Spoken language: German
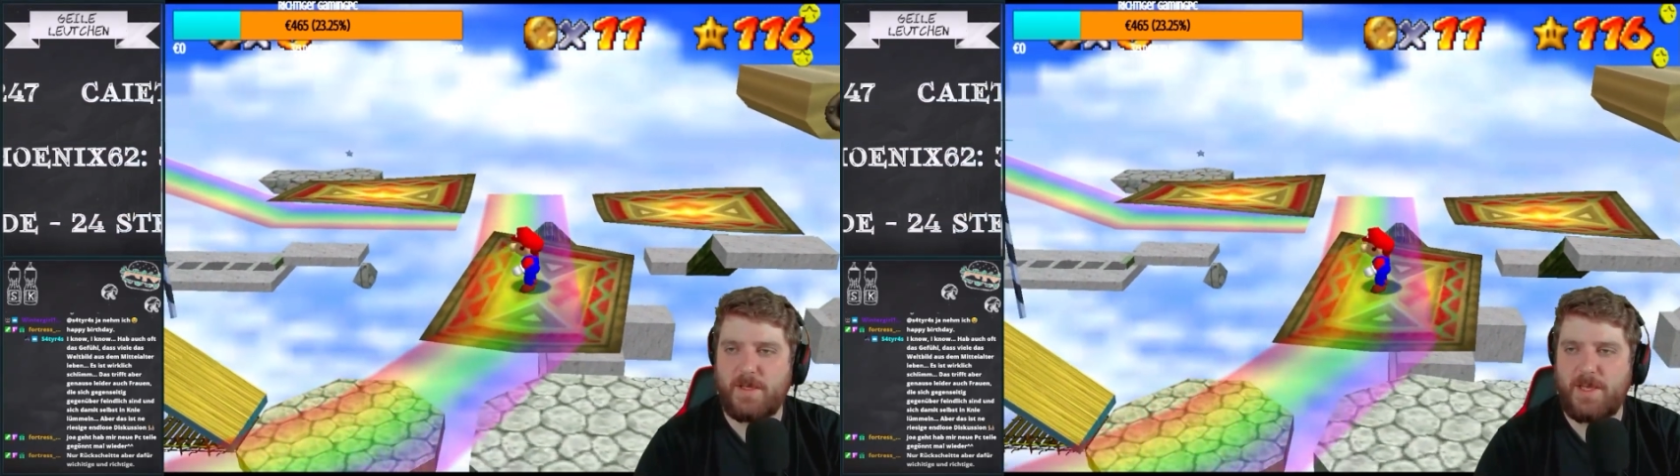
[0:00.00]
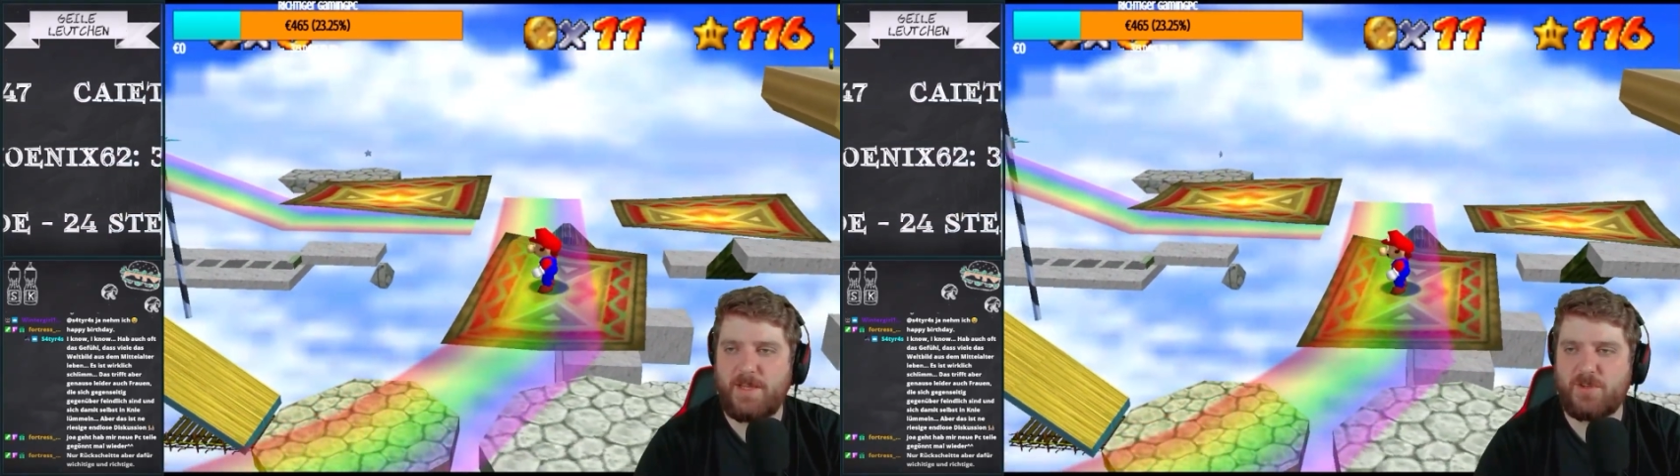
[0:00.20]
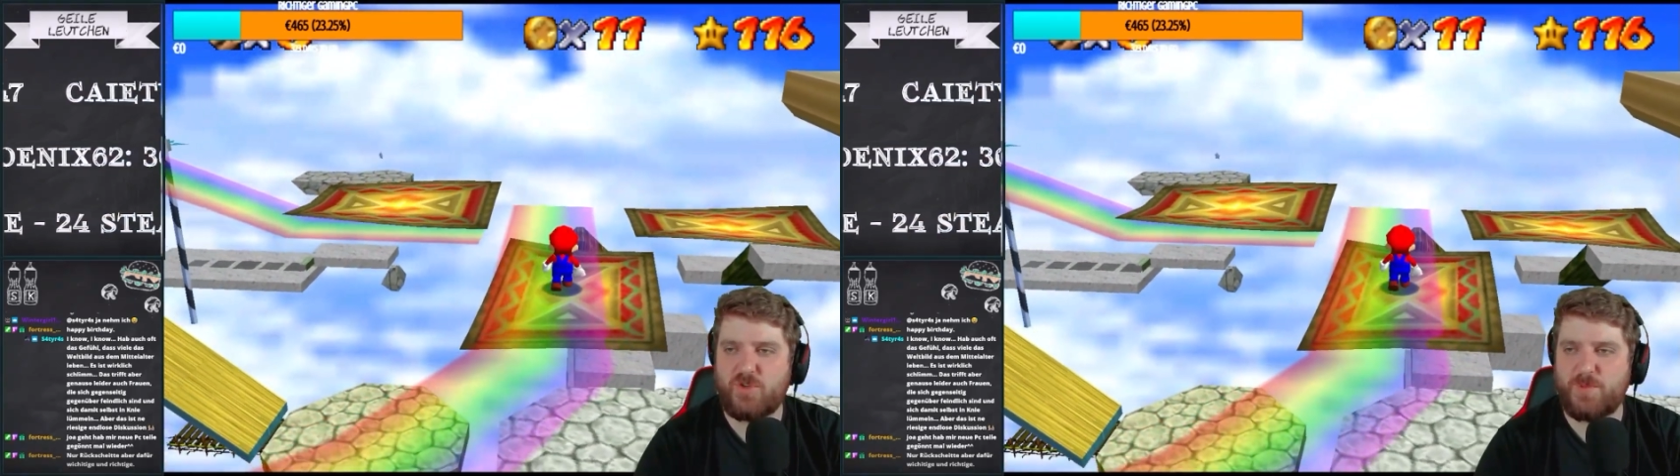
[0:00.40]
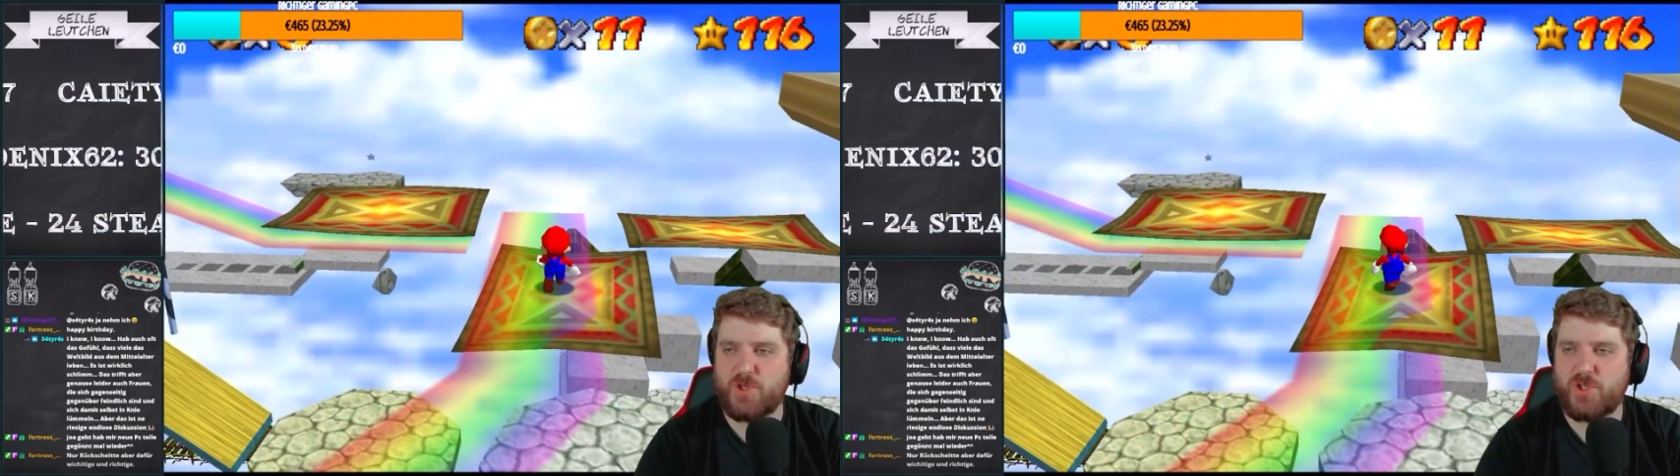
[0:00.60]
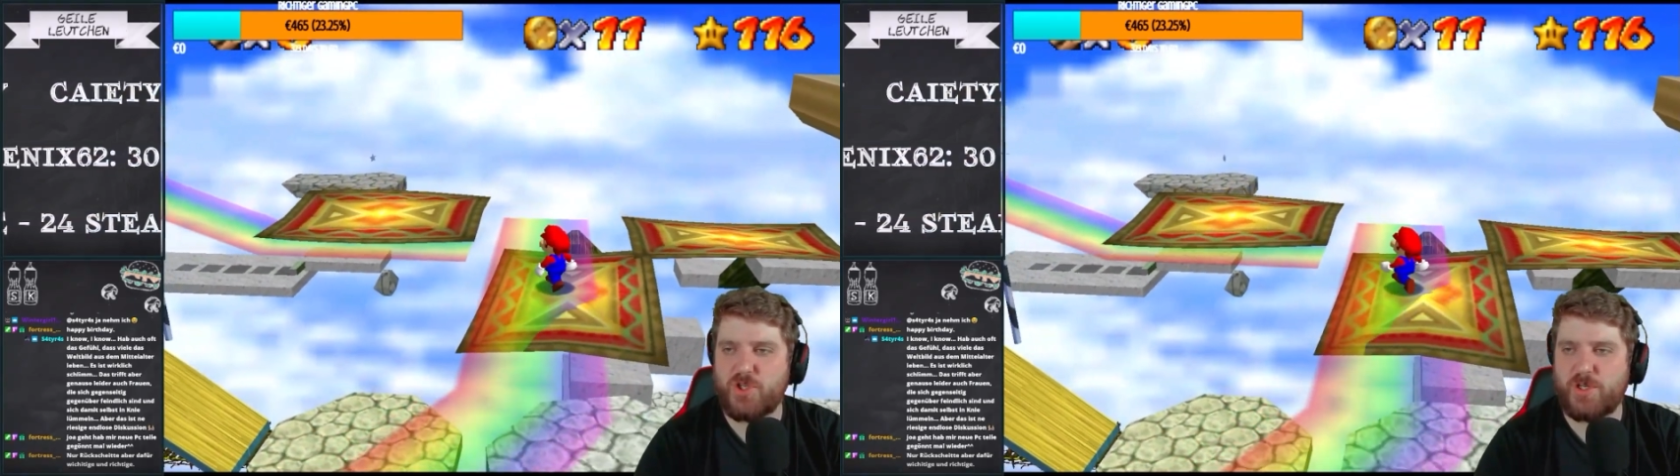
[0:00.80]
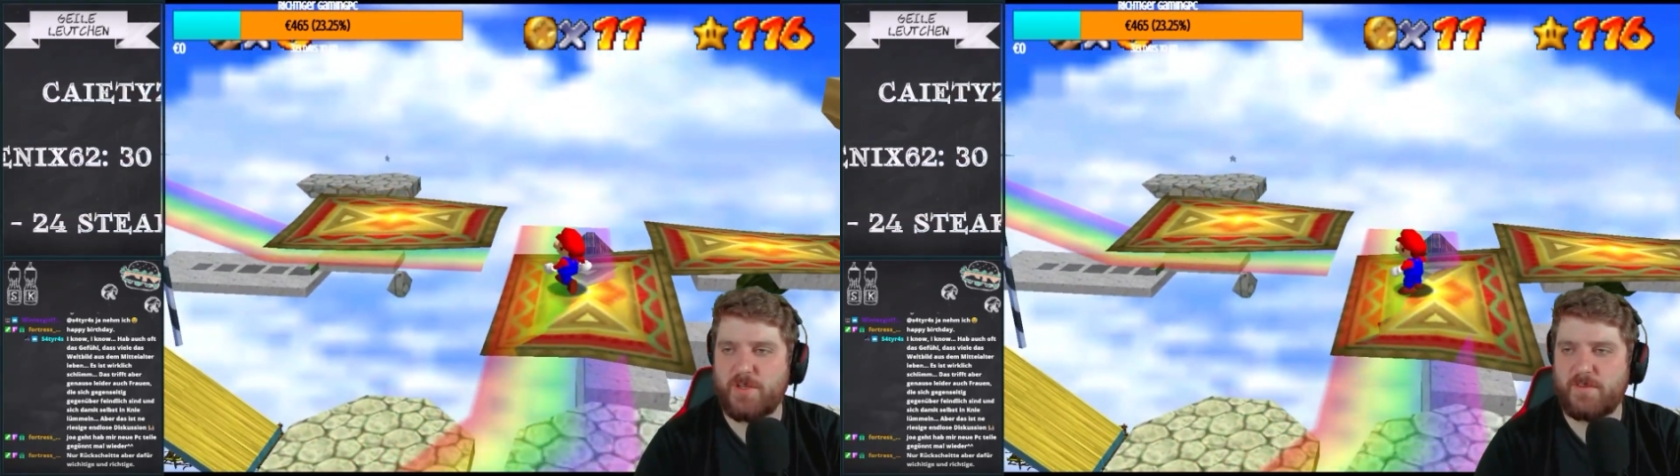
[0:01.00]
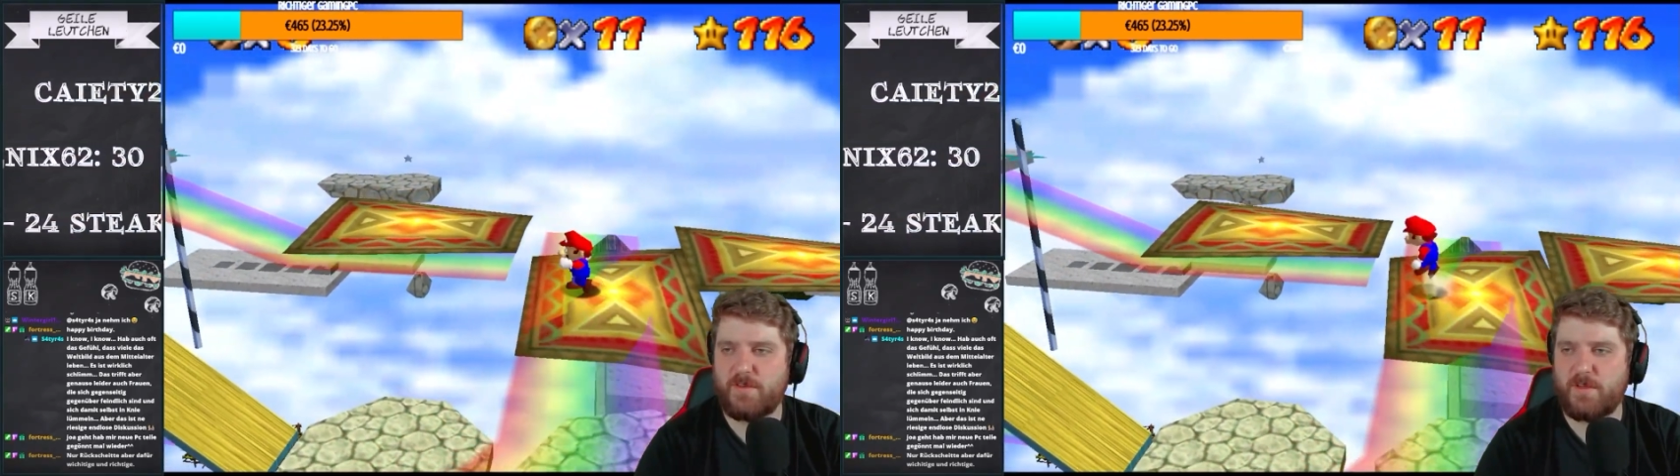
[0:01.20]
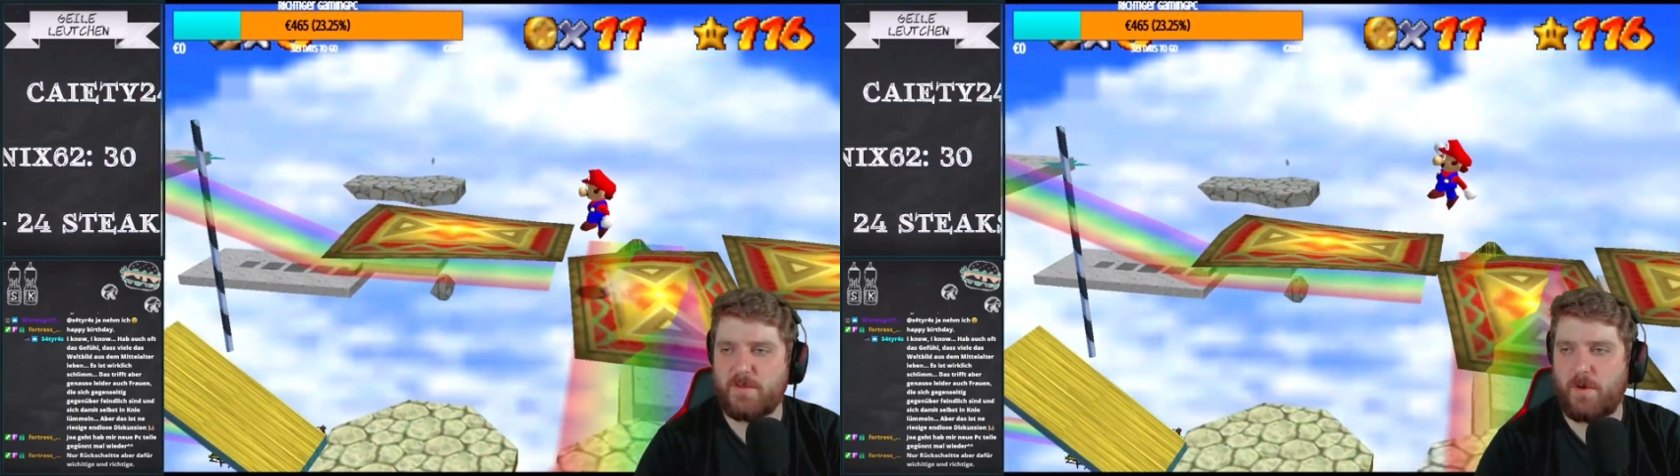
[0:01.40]
ethisch
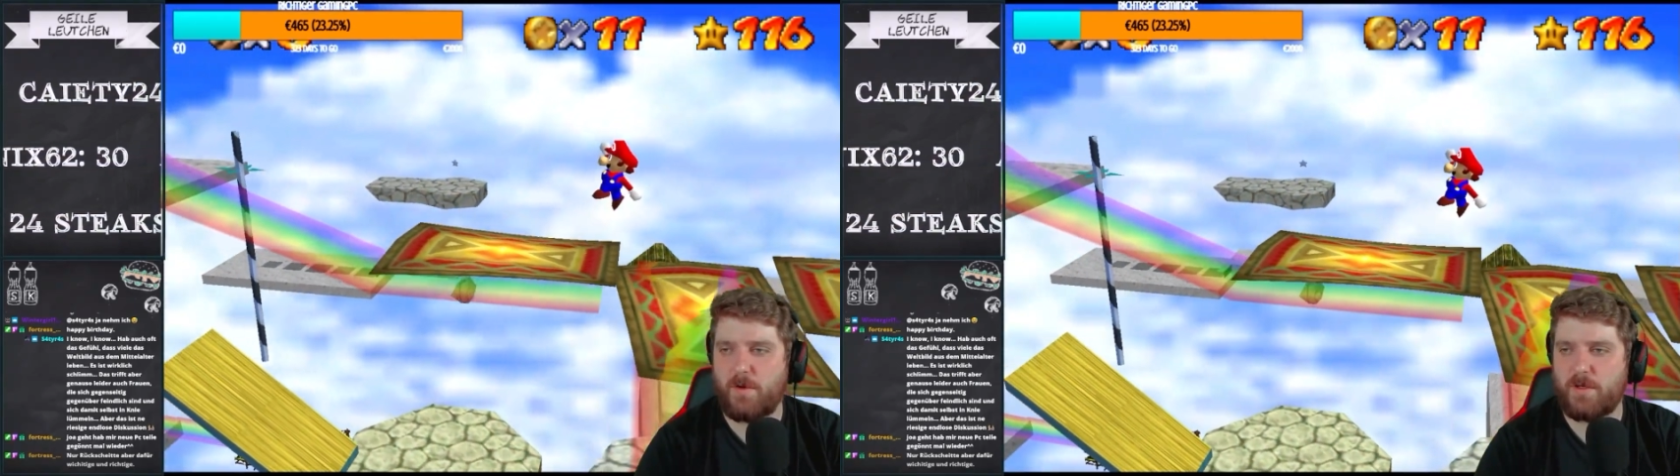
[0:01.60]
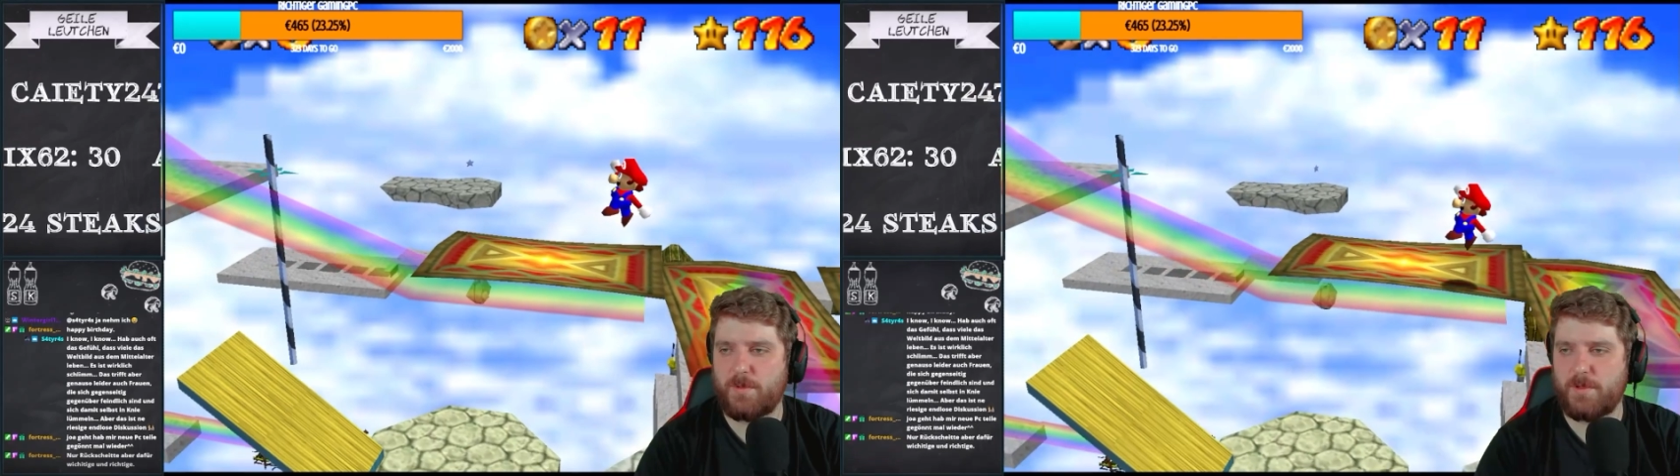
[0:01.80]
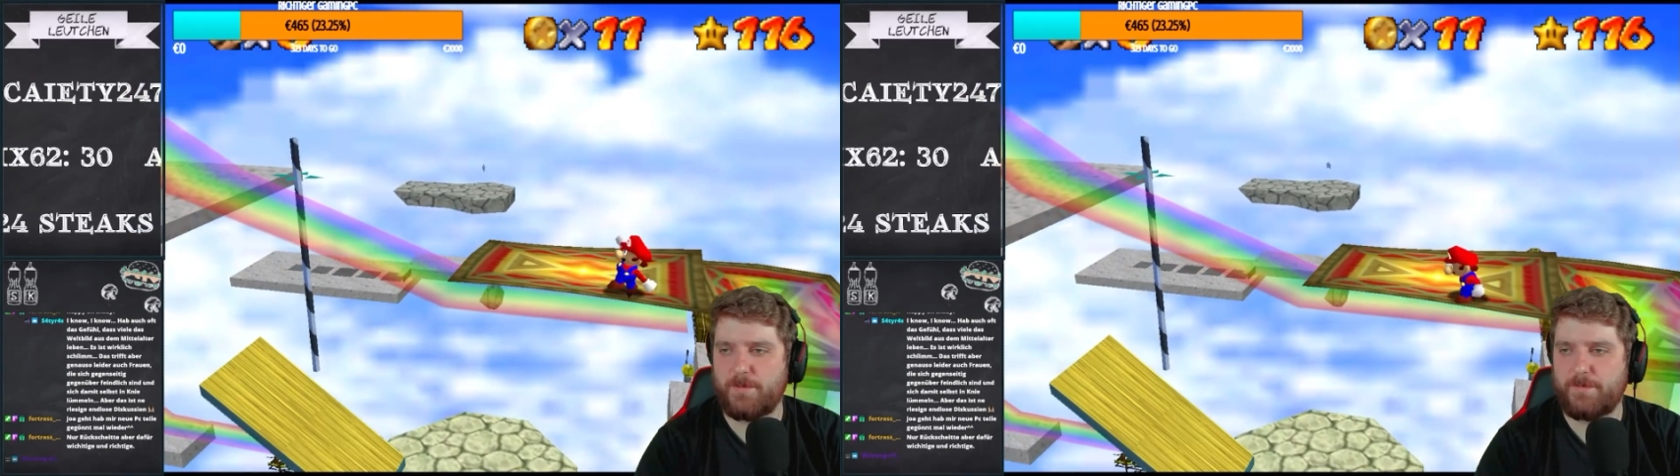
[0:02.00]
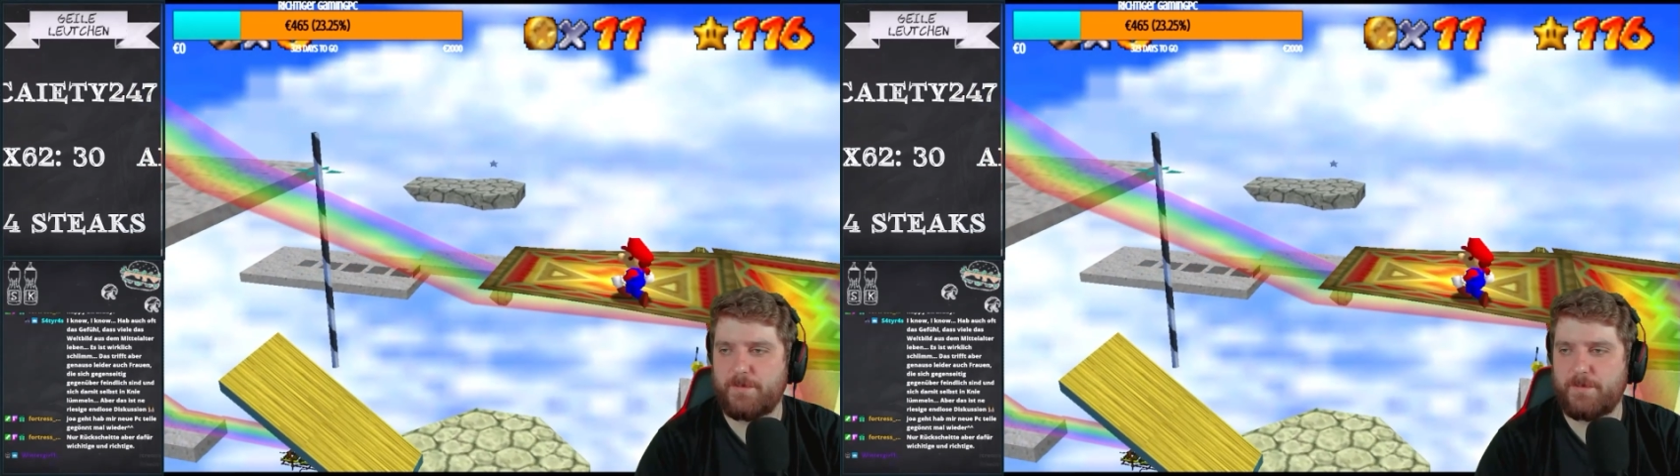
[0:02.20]
beschissener Talk, aber.